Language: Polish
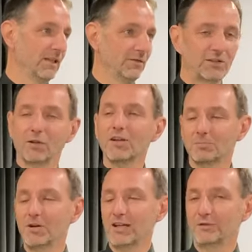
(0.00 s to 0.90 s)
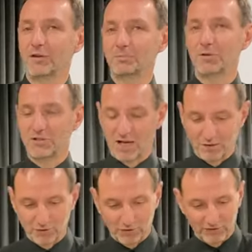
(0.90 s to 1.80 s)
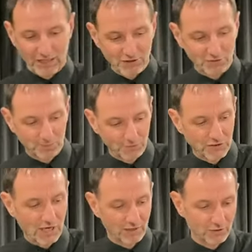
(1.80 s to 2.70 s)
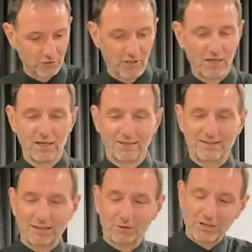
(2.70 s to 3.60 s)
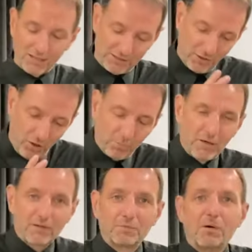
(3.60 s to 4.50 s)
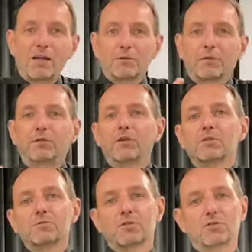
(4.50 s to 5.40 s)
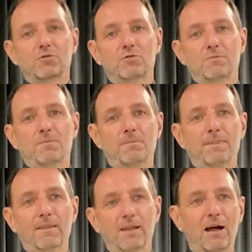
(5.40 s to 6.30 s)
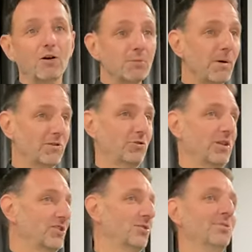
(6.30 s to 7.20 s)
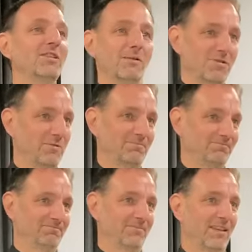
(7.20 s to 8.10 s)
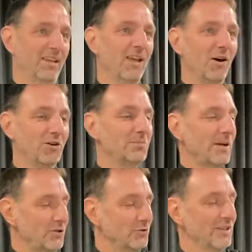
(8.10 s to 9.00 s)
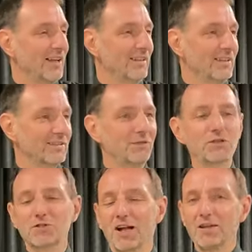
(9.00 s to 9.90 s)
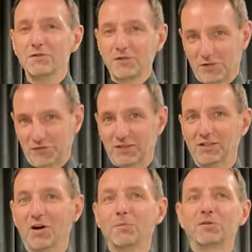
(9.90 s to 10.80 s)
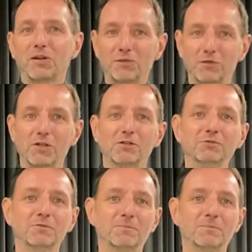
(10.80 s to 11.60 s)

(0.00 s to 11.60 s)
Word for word: Więc to jest moja i Twoja odpowiedzialność, to jest nasza odpowiedzialność za to, jaki obraz mają w swoim życiu. A oni patrzą na Ciebie i na mnie. Oni patrzą na nas i wyciągają wnioski, obserwują